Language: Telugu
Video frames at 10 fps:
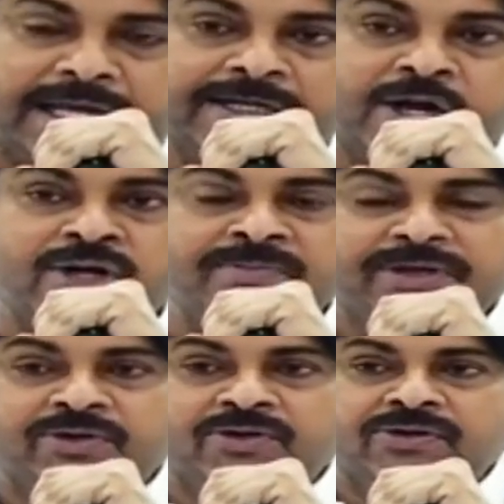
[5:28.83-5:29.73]
అలా కాకుండా
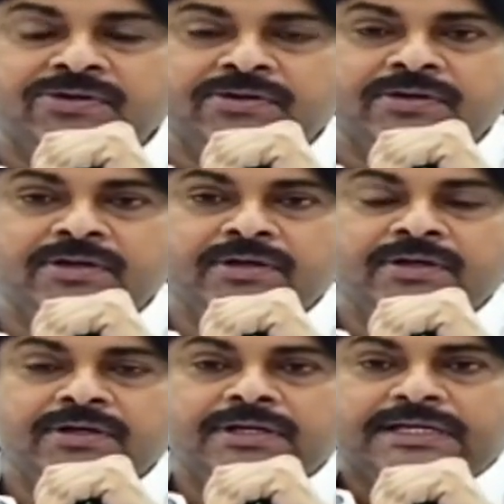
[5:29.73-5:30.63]
మీరు
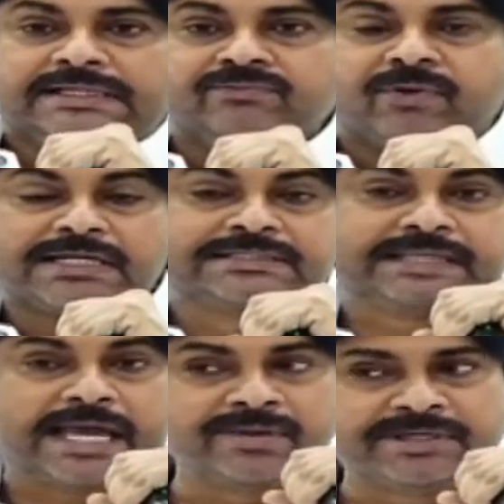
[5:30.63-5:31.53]
వాళ్ళ
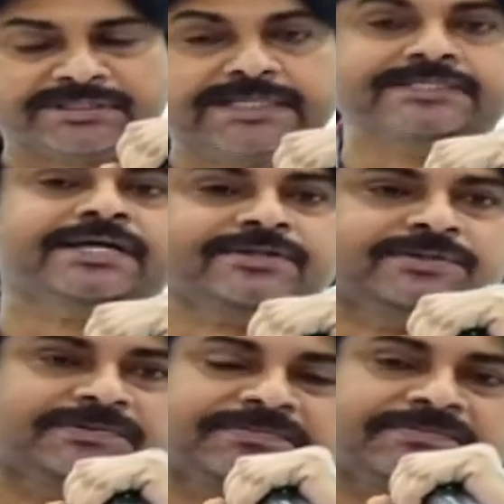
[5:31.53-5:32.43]
స్థాయికి మీరు
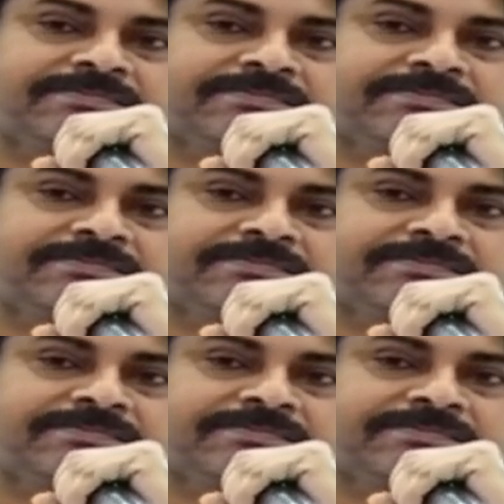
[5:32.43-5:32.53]
దిగజారద్దు